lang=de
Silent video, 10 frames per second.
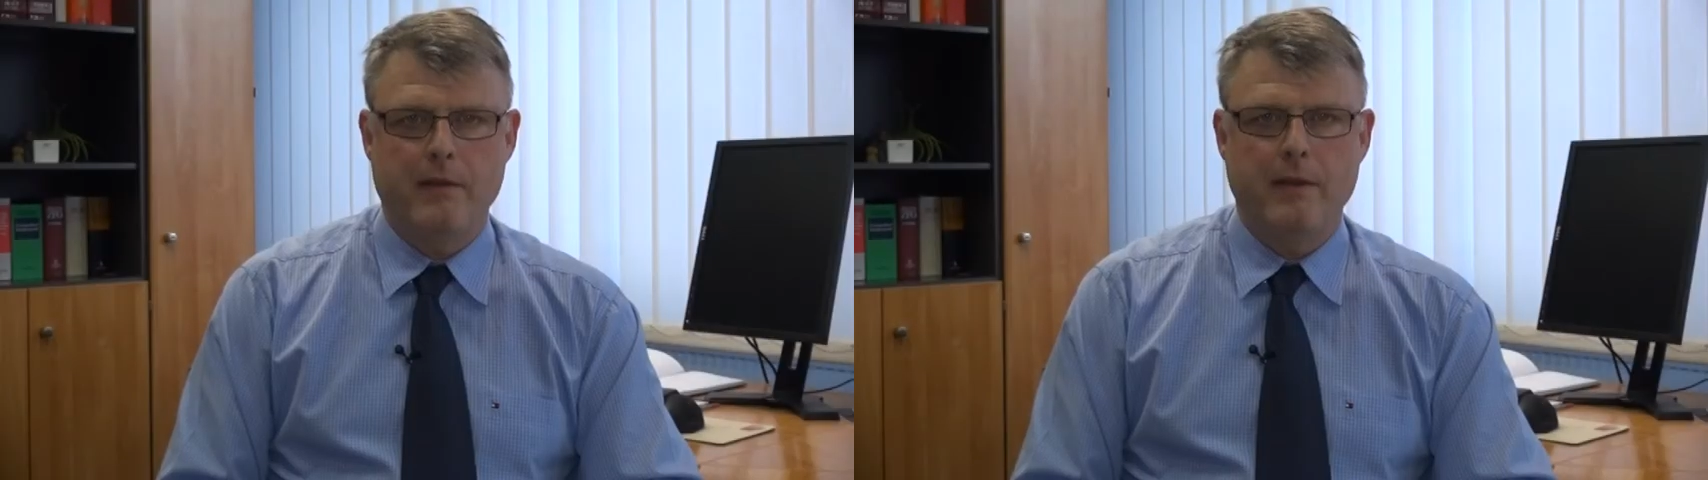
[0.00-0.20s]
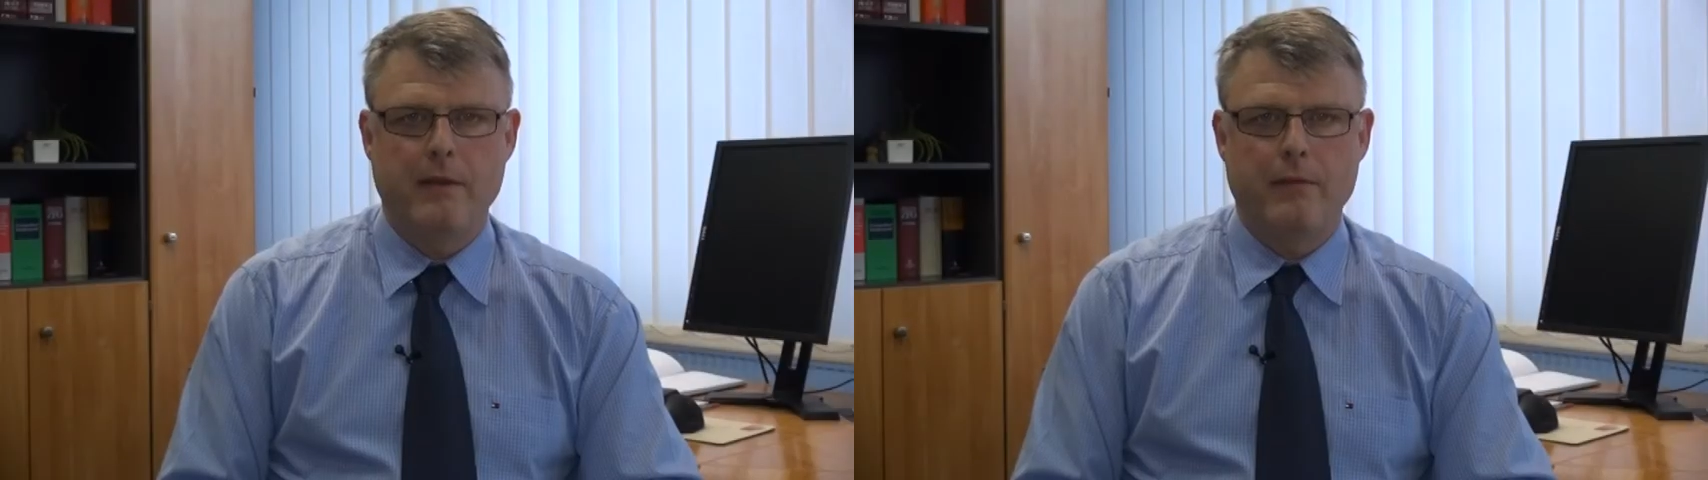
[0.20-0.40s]

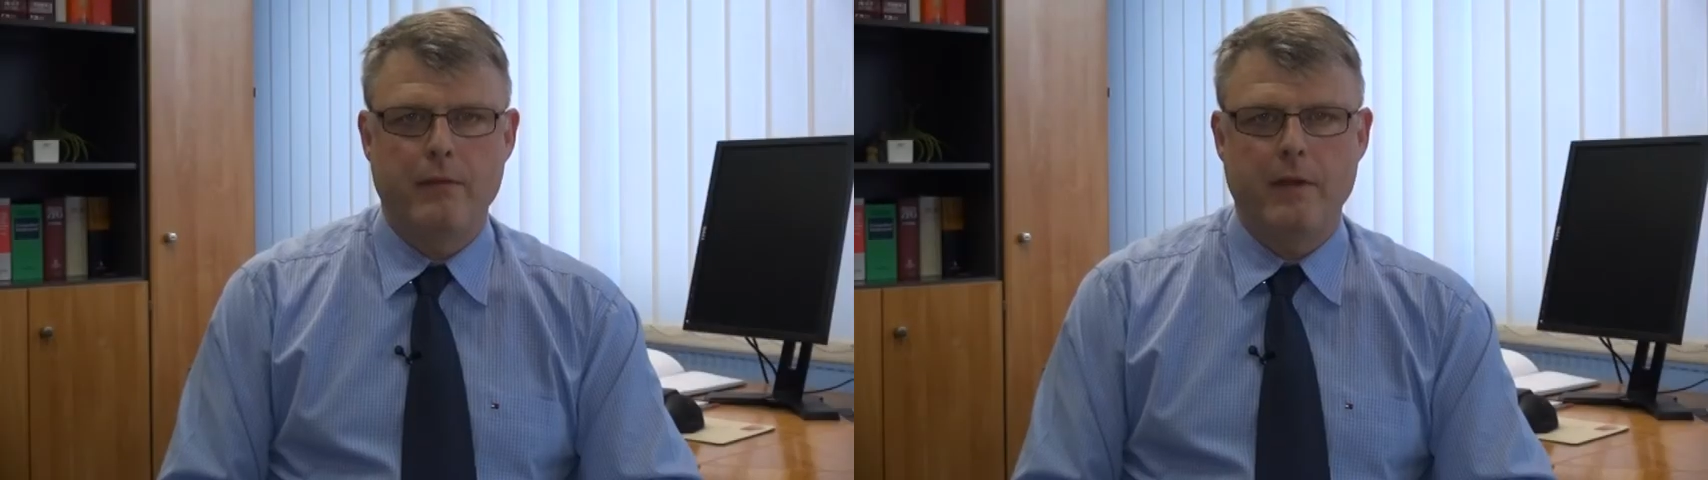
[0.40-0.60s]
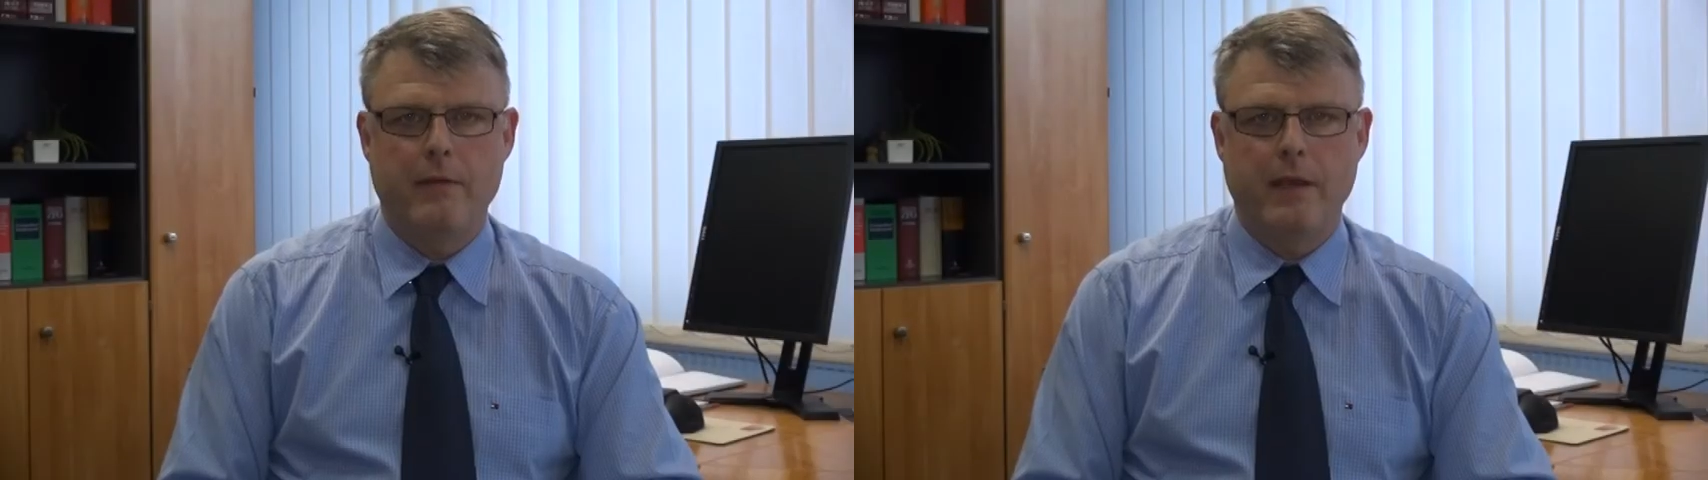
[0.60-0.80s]
sieht
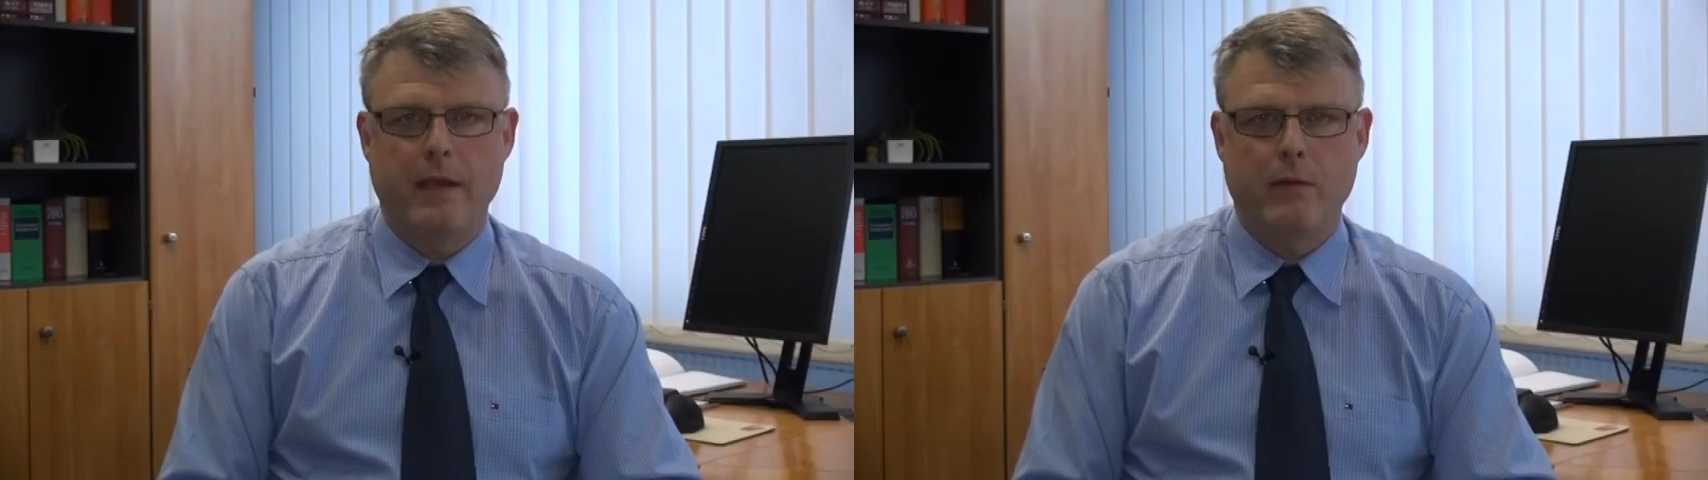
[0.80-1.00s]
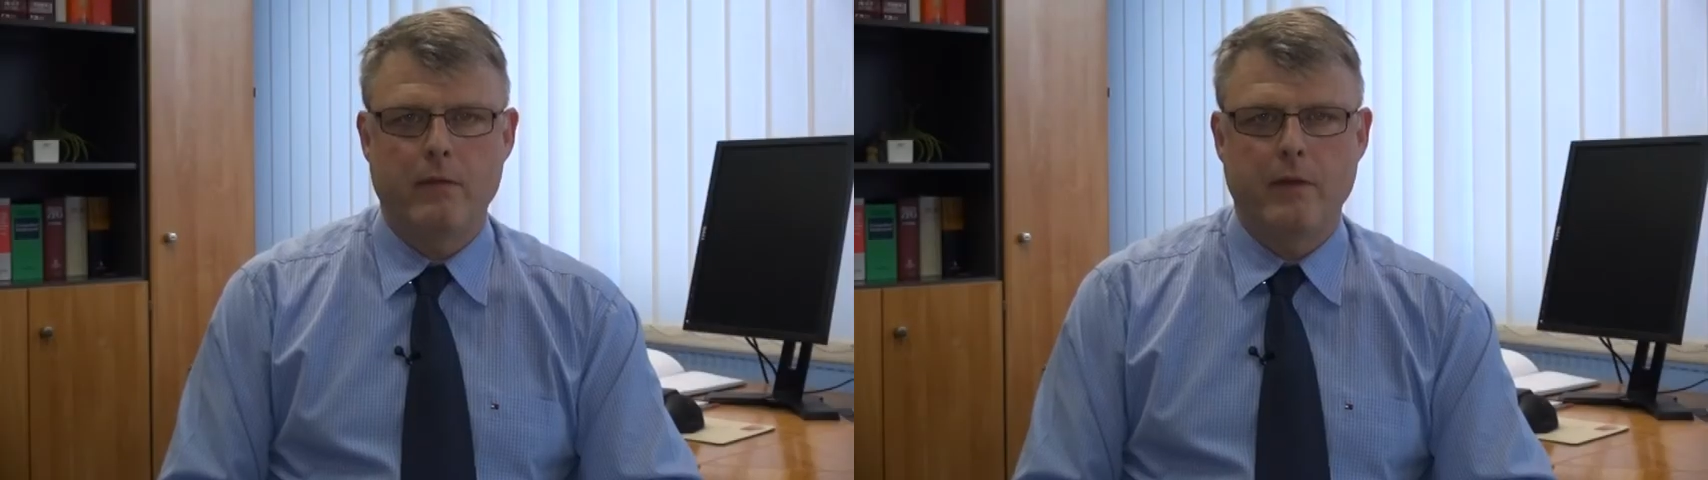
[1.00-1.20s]
für die
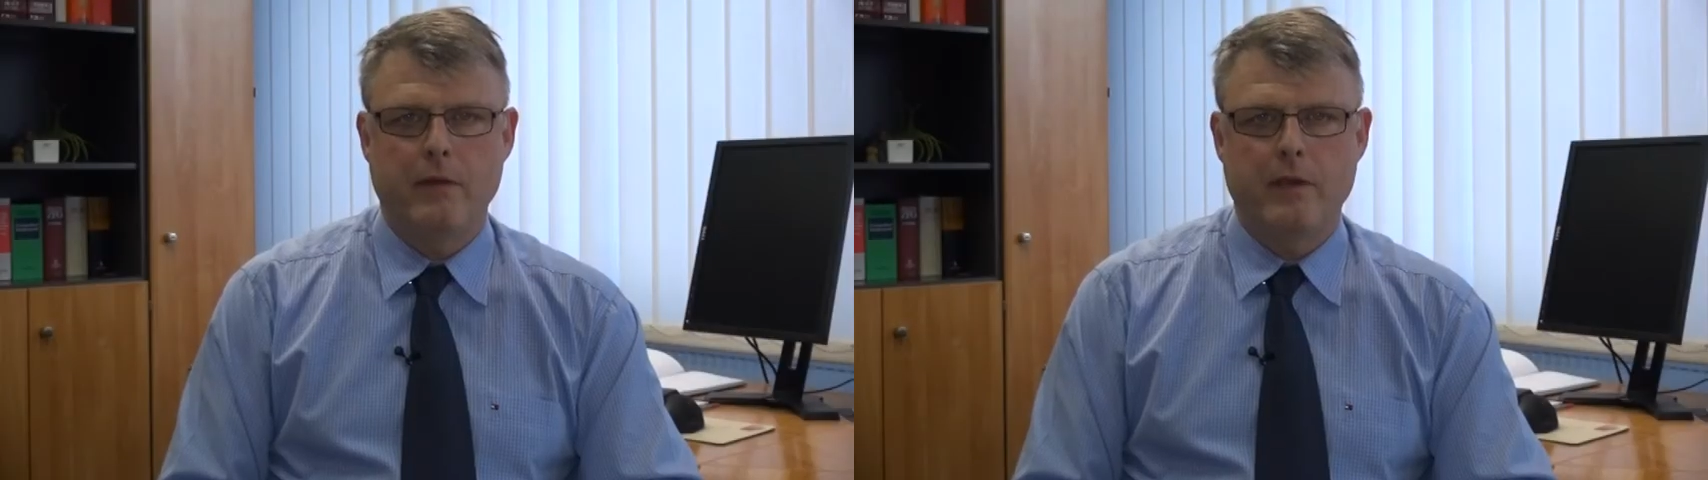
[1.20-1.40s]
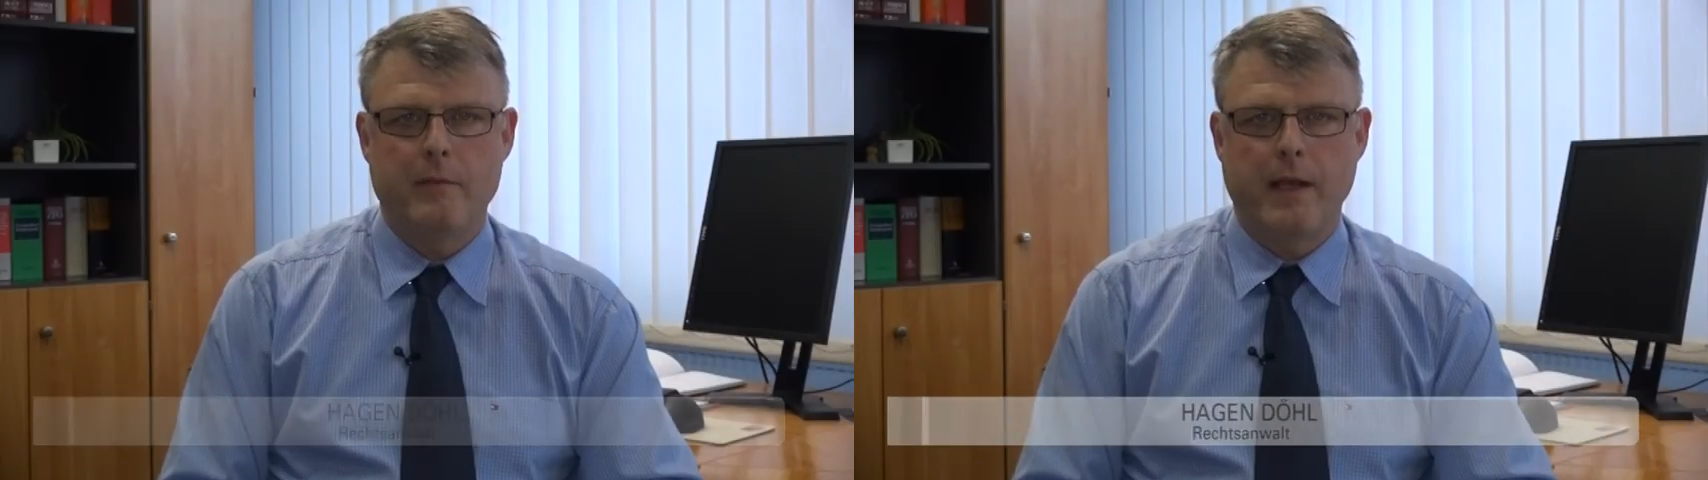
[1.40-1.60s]
Verjährung von
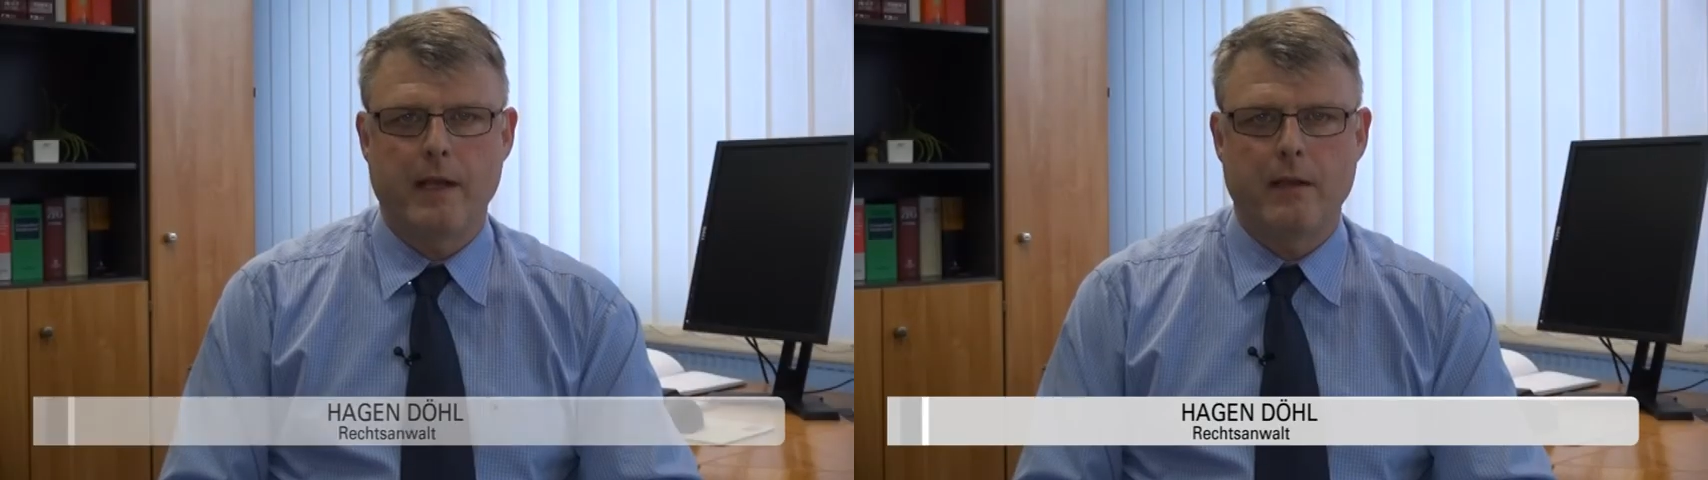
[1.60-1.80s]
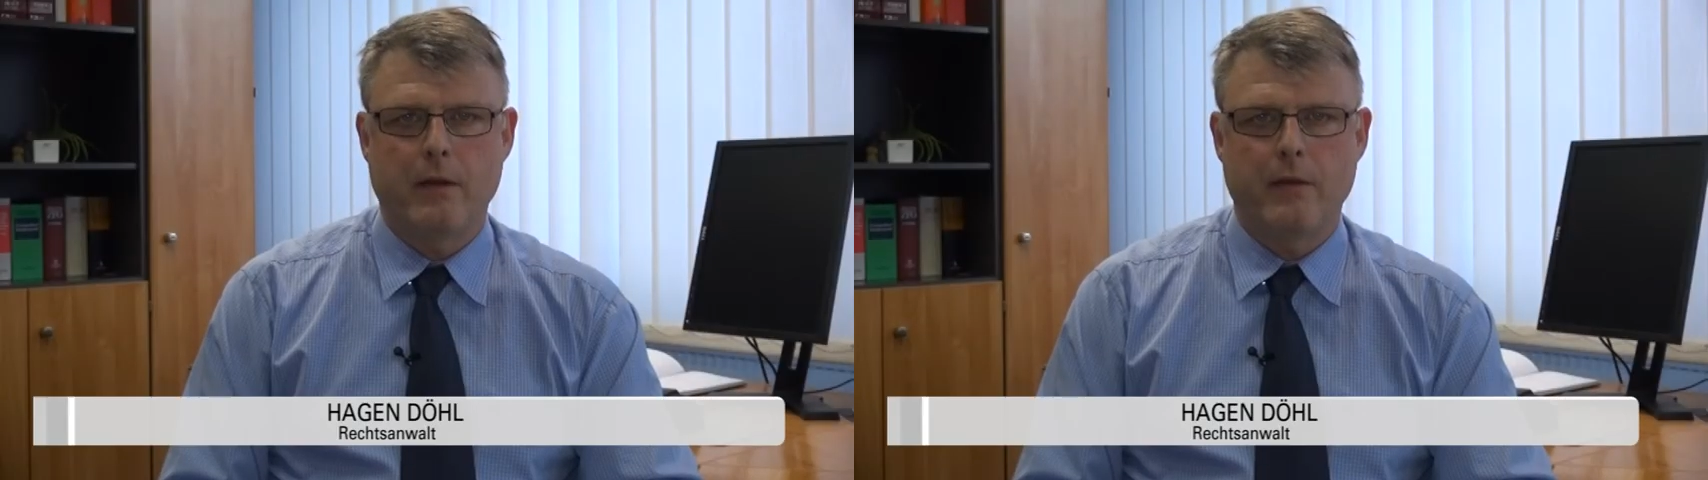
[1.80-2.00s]
solchen
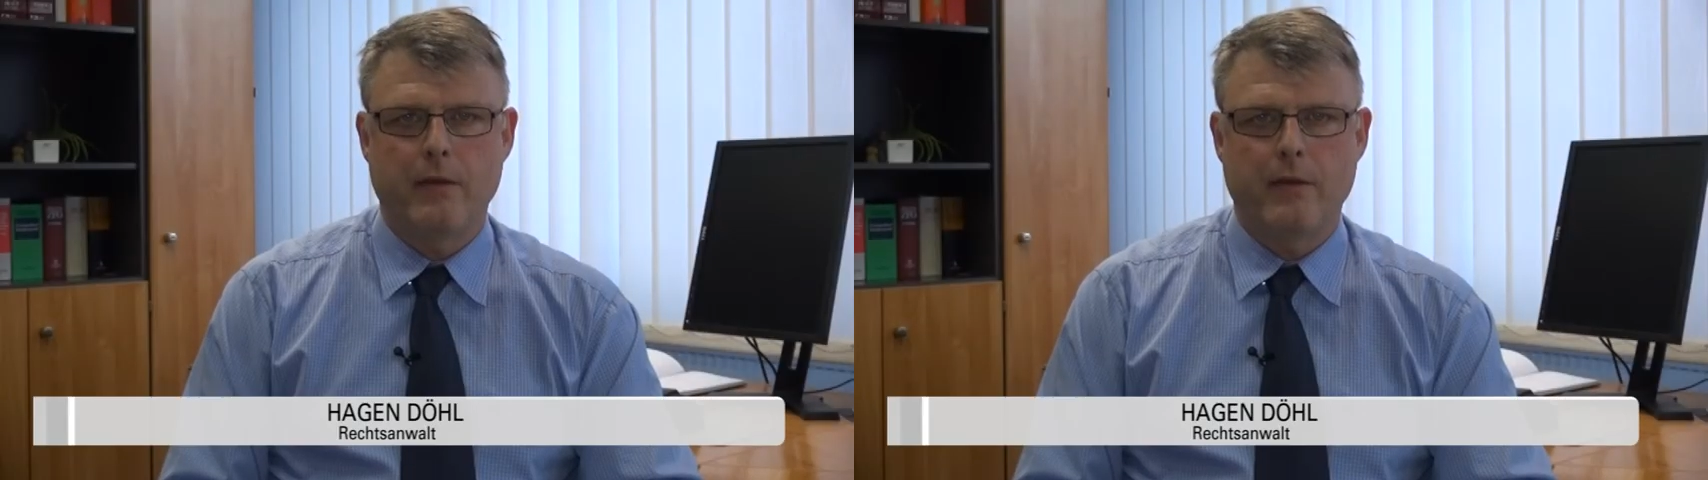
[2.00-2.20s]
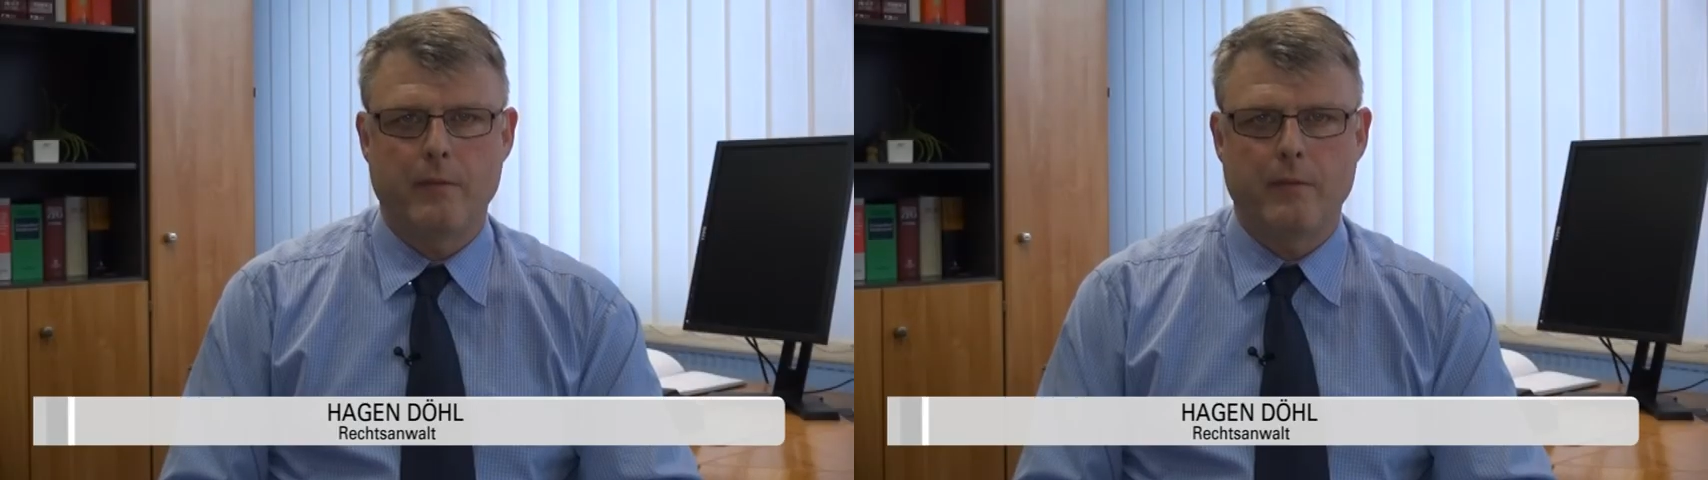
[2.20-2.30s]
Mängeln aus